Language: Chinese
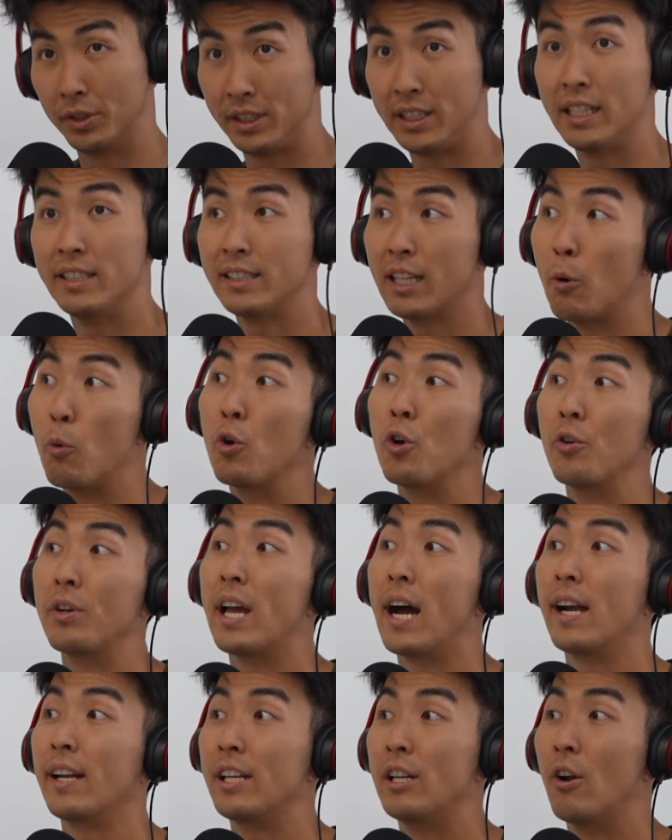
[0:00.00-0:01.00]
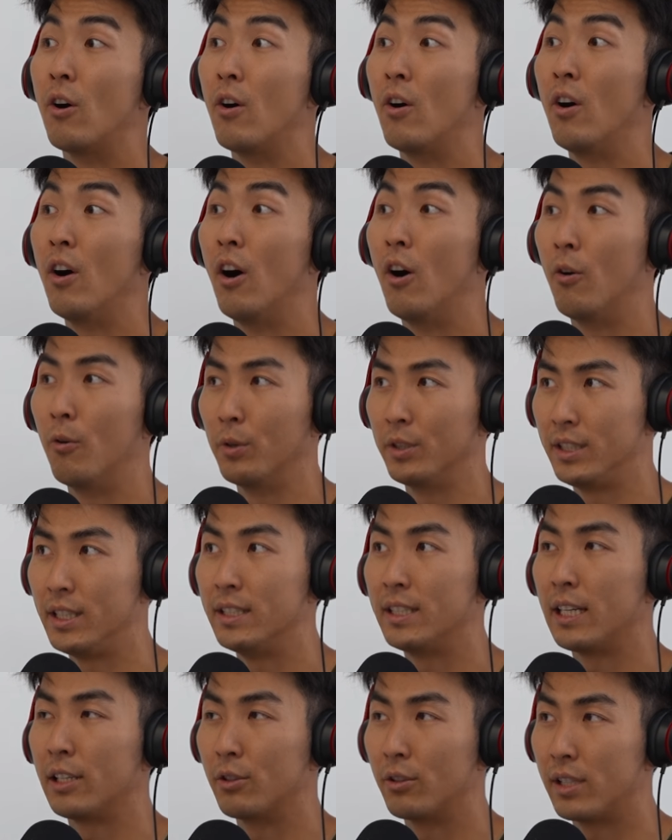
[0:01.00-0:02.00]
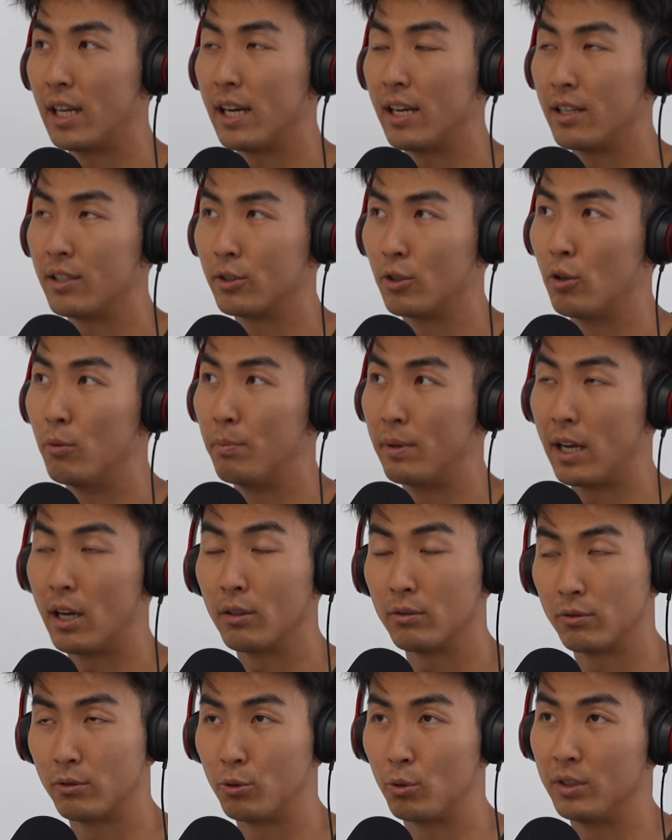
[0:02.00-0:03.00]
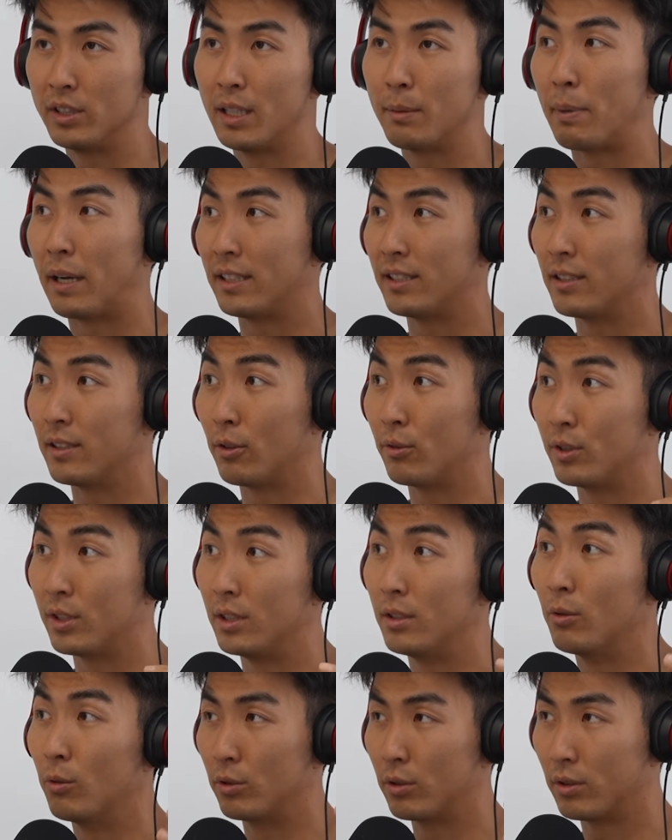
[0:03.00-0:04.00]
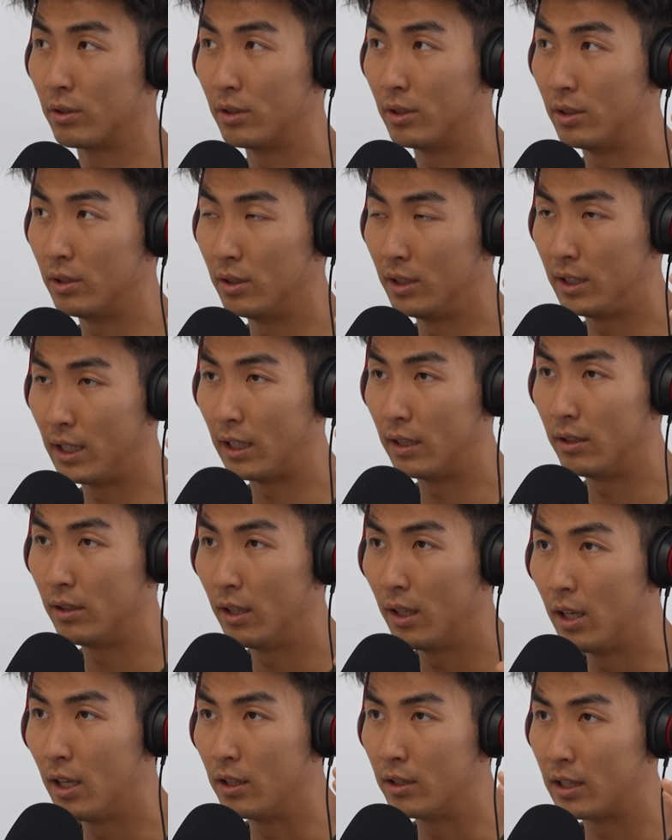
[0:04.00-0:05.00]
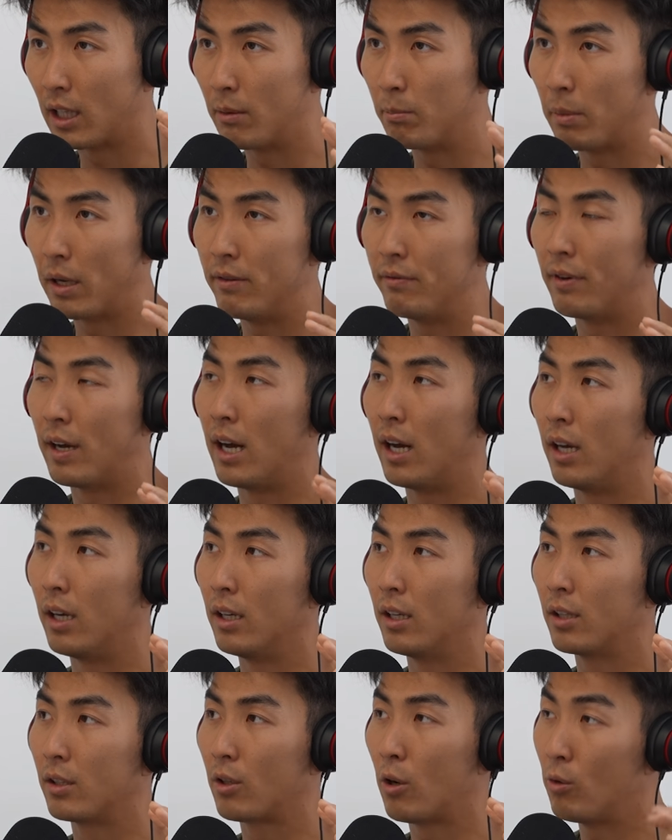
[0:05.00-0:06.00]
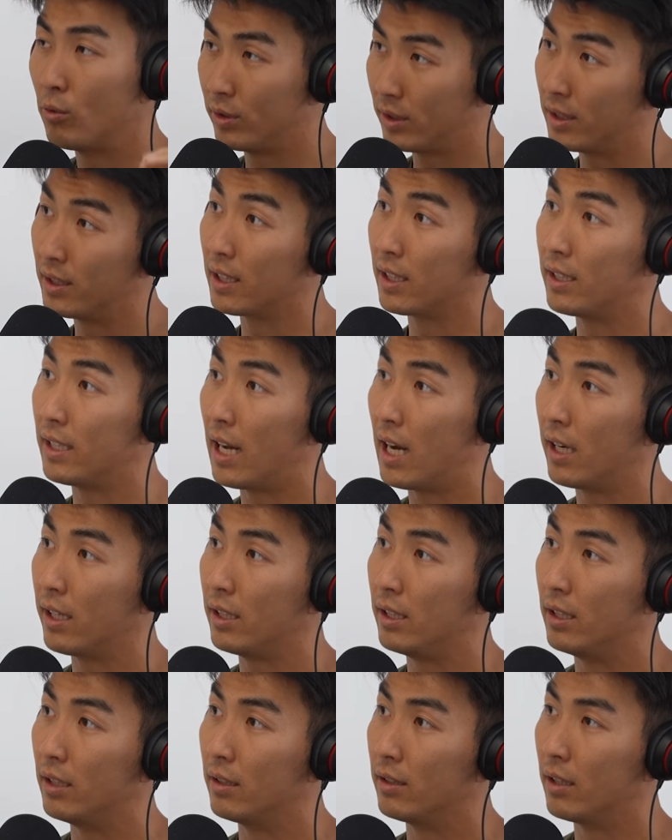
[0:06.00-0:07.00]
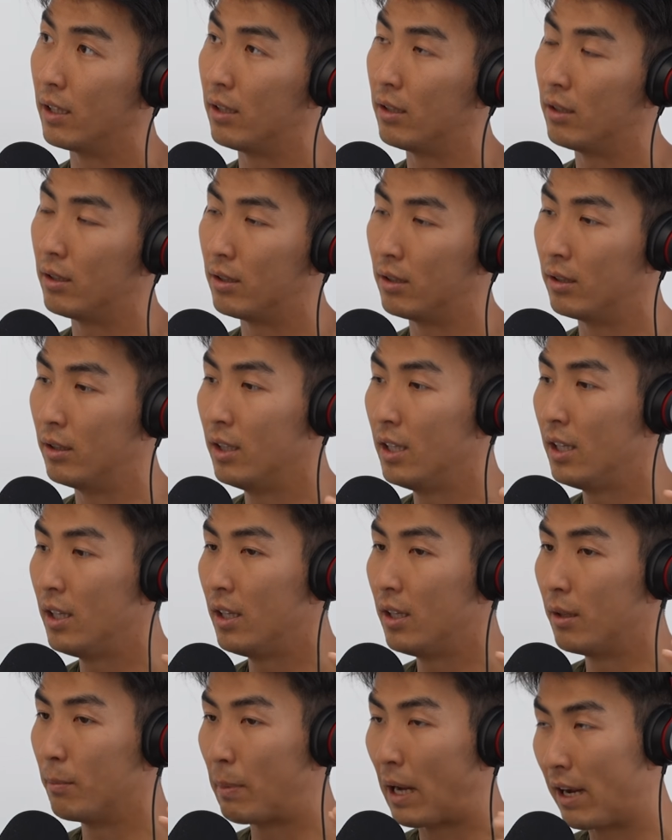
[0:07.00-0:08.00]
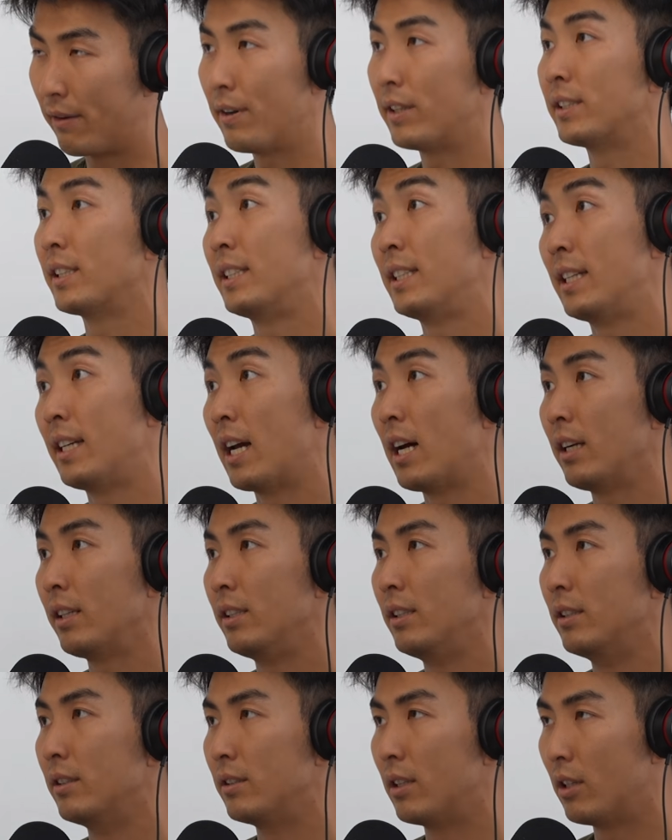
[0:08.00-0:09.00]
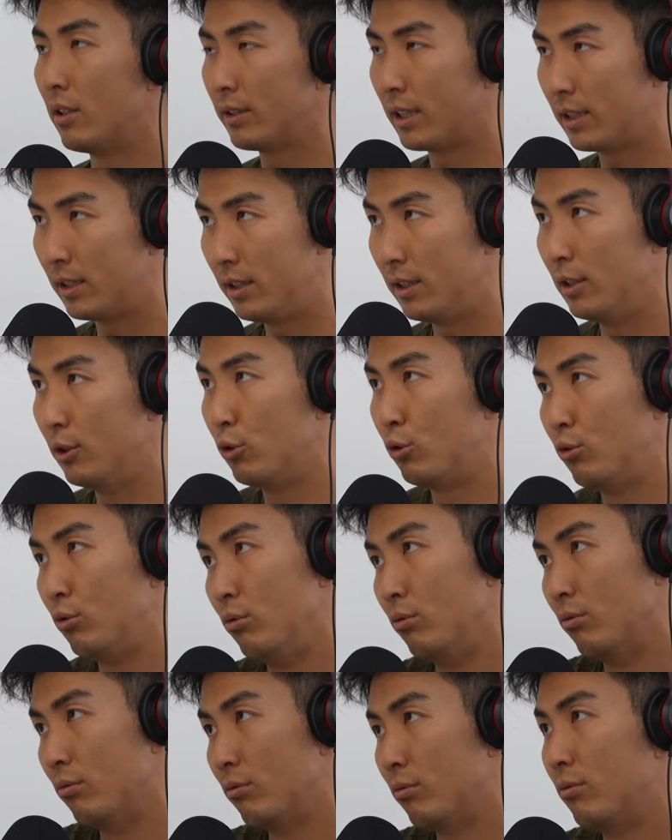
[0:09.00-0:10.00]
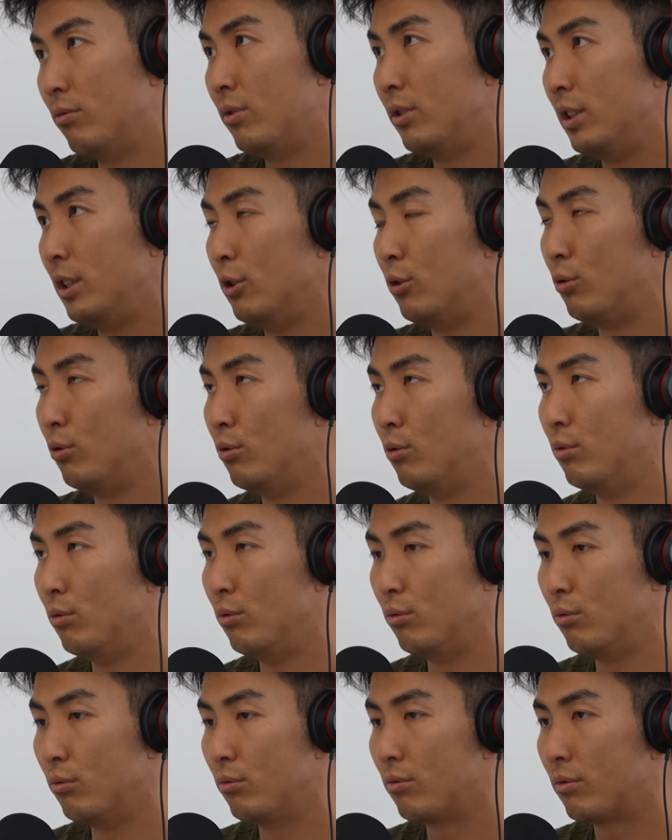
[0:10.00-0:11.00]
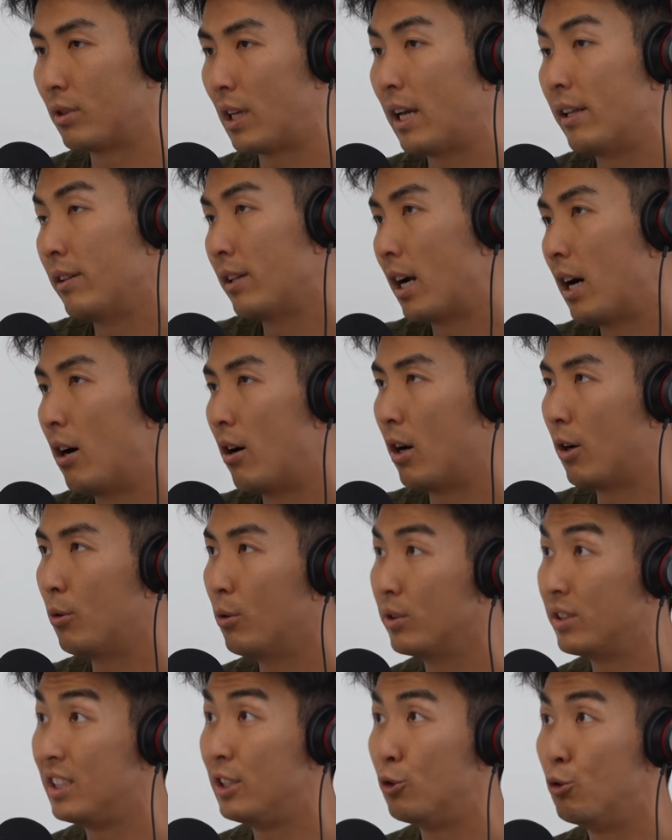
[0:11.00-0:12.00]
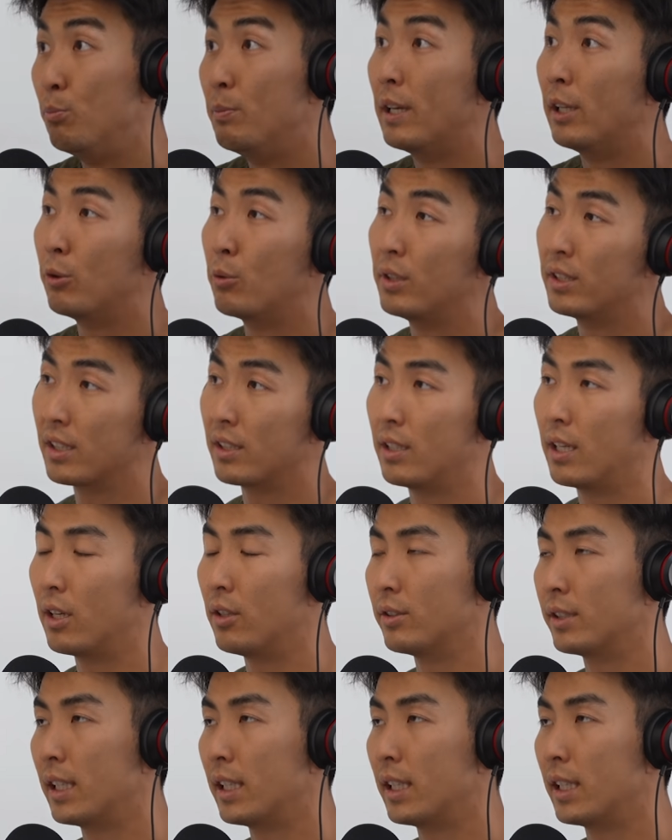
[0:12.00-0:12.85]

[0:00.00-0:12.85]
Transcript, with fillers: 现在我有压力喽，哦，我现在有压力的时候，不要做一些白痴的东西，我就是先想办法控制这个压力，然后排放这些压力，然后再继续继续探讨啊，或者继续面对这个挑